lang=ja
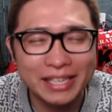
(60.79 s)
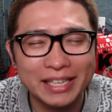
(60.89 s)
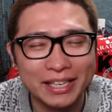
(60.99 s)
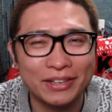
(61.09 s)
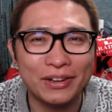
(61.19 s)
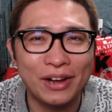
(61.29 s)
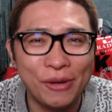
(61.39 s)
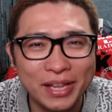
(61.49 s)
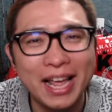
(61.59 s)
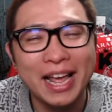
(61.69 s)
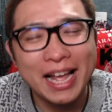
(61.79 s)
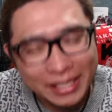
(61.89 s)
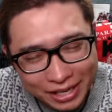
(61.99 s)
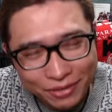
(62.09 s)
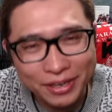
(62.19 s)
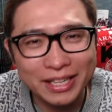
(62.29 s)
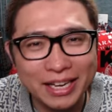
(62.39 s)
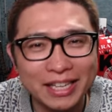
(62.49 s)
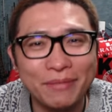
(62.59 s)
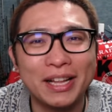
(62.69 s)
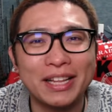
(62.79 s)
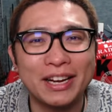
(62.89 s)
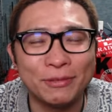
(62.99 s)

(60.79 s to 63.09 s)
今日の動画を見て、参考になったな、ためになったな、